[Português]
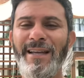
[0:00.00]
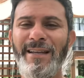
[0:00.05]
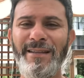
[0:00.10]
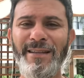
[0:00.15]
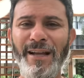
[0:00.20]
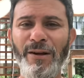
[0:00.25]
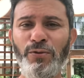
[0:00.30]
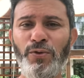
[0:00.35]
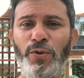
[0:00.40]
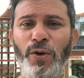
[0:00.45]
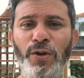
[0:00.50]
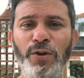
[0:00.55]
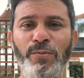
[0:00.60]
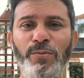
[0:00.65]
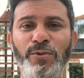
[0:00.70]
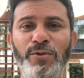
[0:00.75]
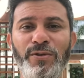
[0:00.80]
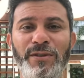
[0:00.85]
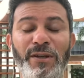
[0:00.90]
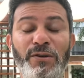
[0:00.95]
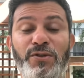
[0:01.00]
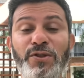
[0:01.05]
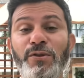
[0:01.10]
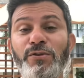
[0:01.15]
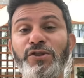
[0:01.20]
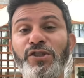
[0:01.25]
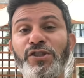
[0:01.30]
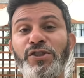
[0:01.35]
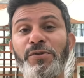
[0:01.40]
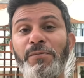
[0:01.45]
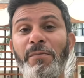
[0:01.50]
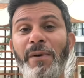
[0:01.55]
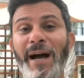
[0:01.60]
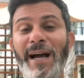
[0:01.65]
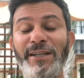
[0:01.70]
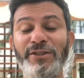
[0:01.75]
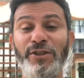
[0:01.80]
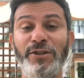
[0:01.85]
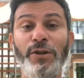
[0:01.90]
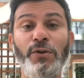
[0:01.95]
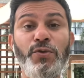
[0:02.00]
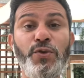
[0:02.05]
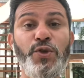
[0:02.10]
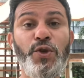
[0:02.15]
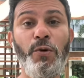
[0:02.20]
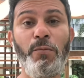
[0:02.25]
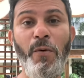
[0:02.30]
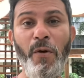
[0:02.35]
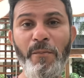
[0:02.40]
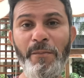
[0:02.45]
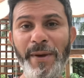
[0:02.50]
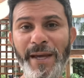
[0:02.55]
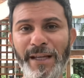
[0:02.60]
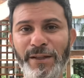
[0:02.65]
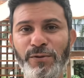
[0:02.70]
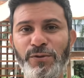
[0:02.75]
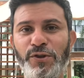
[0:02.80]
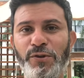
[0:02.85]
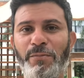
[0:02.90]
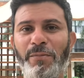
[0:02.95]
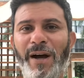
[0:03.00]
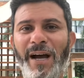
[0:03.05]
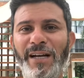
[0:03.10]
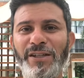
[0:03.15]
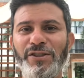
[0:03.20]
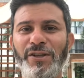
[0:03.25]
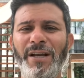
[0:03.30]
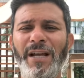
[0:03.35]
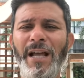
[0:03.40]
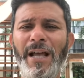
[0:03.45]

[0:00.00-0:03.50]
Não, todo mundo tem o seu dia de baixa, tem o seu momento de baixa,